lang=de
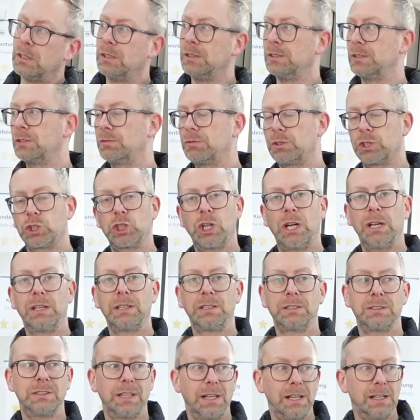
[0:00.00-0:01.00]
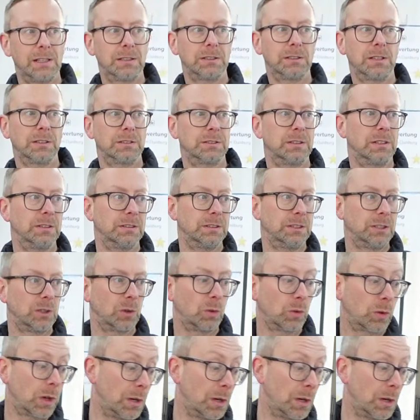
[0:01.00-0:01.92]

ist es wahrscheinlich selten, dass eine Sicherung